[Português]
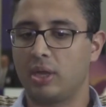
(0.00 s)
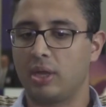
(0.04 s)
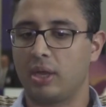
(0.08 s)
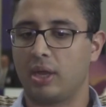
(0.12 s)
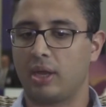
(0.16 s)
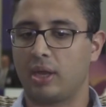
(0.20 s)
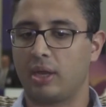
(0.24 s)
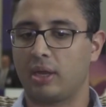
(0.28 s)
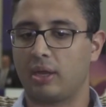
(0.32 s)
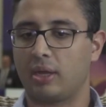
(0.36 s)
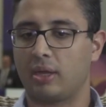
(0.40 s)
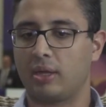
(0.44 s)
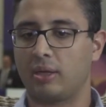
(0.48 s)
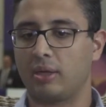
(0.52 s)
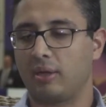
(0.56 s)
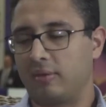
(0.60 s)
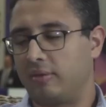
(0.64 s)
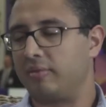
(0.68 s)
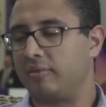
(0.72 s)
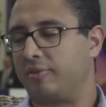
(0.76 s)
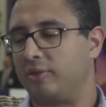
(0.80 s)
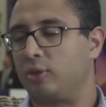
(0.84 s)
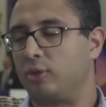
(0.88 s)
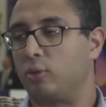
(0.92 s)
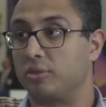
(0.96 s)
é,
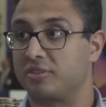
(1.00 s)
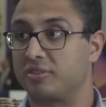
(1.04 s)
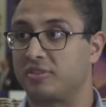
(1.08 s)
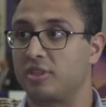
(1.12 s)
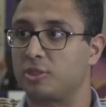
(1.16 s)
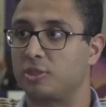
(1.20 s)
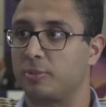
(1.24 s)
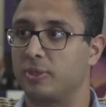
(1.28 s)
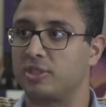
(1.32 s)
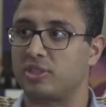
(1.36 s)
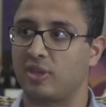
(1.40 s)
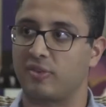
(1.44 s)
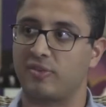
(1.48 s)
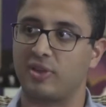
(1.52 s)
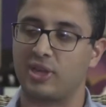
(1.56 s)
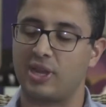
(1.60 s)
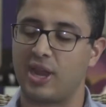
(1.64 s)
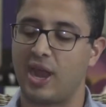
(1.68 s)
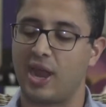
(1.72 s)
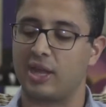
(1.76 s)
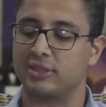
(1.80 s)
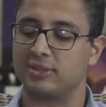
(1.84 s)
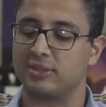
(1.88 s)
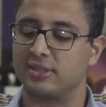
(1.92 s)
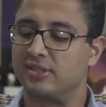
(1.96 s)
enfim constantemente
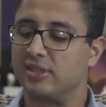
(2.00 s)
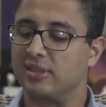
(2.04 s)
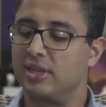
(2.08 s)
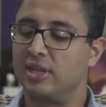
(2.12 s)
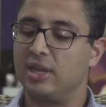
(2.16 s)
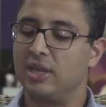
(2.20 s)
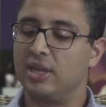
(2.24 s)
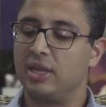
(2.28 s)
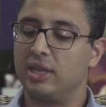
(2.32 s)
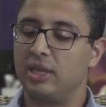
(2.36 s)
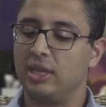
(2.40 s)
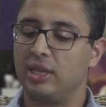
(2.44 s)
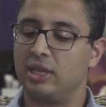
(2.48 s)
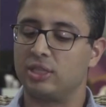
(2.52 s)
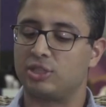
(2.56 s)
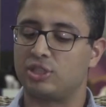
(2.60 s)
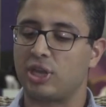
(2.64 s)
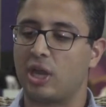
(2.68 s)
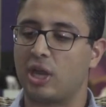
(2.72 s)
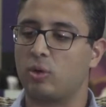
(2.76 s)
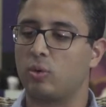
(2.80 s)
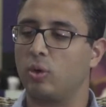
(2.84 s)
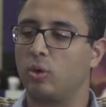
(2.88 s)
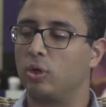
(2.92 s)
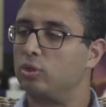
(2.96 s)
avaliadas e de
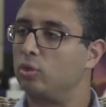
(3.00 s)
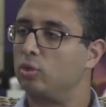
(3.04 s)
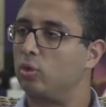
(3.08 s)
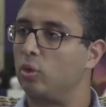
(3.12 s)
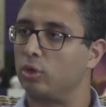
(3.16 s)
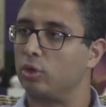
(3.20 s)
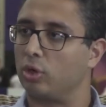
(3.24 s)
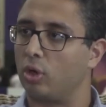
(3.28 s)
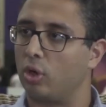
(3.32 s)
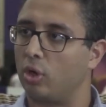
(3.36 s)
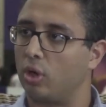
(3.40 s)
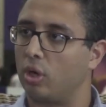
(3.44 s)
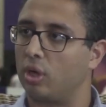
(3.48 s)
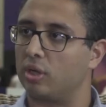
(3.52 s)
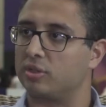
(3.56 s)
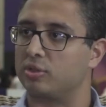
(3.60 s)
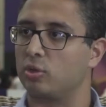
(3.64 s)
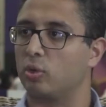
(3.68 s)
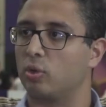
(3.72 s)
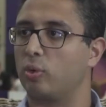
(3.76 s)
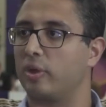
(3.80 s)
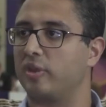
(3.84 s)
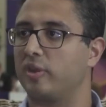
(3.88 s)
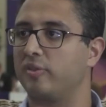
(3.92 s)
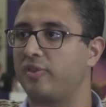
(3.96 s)
acordo com nota
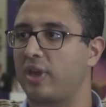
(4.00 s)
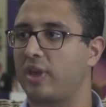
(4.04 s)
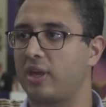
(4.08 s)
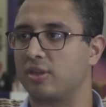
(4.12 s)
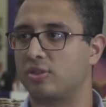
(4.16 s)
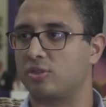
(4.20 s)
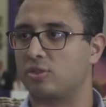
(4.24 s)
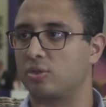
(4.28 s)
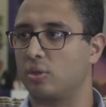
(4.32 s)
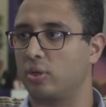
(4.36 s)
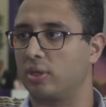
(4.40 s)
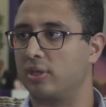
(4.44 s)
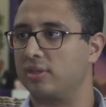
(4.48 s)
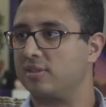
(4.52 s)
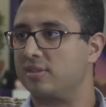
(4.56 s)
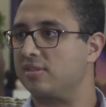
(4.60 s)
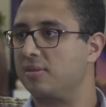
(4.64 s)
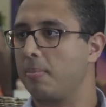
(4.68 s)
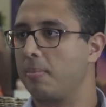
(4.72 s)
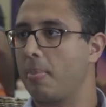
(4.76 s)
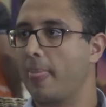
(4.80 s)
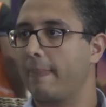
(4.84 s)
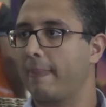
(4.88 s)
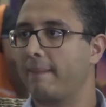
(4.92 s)
ou com infrações,